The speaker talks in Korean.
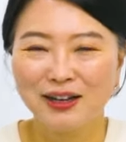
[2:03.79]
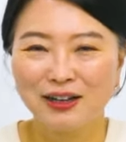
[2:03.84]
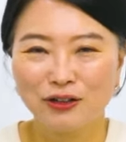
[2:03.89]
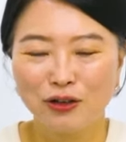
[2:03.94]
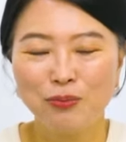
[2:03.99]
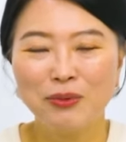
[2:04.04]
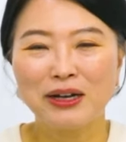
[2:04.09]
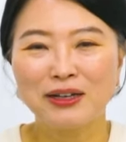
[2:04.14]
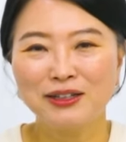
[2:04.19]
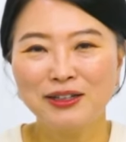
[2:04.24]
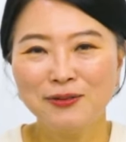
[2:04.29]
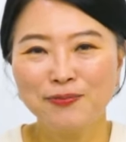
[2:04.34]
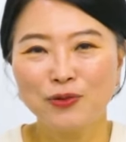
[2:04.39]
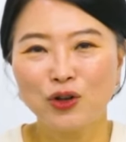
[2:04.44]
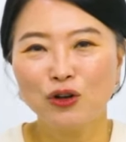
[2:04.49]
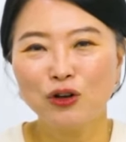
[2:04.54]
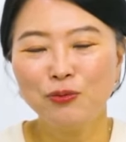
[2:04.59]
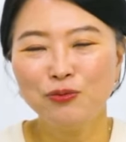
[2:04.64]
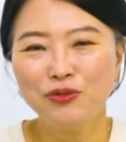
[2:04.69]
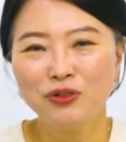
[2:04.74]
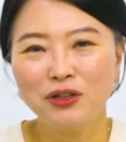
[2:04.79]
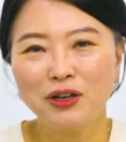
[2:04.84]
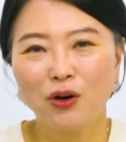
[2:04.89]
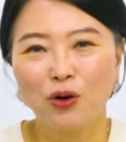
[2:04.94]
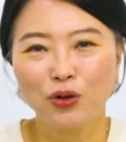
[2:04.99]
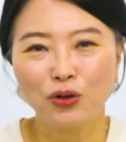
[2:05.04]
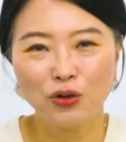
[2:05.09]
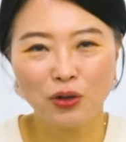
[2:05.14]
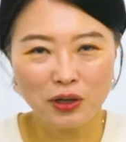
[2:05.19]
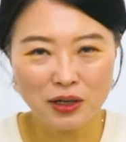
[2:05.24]
그런 만큼 여러분들이
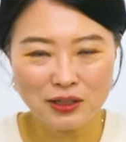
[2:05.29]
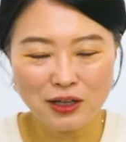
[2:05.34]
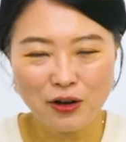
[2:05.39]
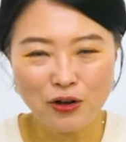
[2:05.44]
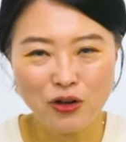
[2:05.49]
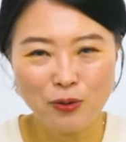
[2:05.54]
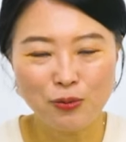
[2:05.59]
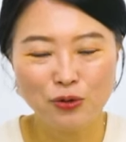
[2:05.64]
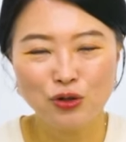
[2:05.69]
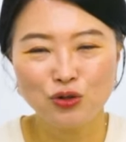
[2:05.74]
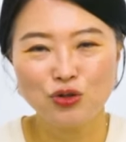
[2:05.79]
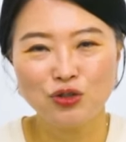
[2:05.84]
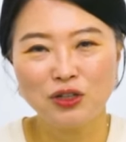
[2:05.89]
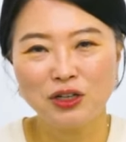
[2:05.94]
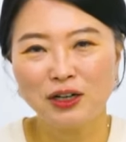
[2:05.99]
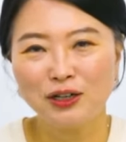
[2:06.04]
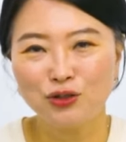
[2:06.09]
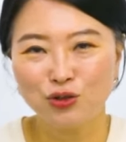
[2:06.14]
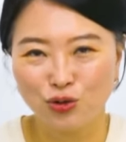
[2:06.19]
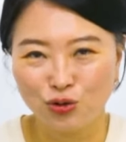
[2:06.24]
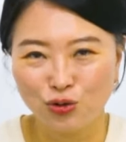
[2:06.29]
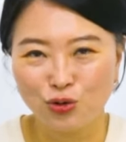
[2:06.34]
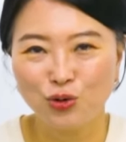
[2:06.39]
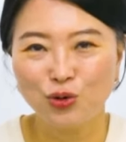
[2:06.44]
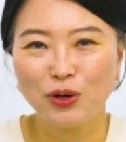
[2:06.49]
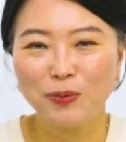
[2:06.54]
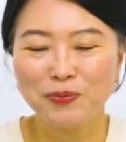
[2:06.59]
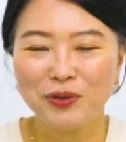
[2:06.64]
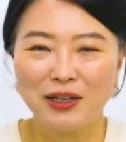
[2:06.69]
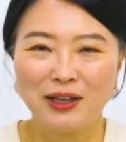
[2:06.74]
어떻게 사연을 보내주시냐가
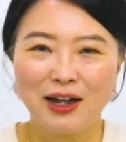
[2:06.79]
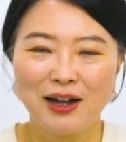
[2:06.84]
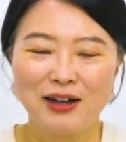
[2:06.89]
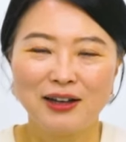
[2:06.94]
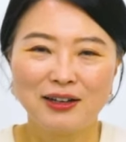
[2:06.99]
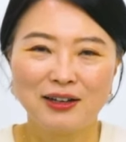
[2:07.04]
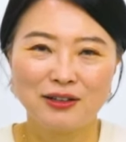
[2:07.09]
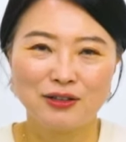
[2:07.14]
중요합니다.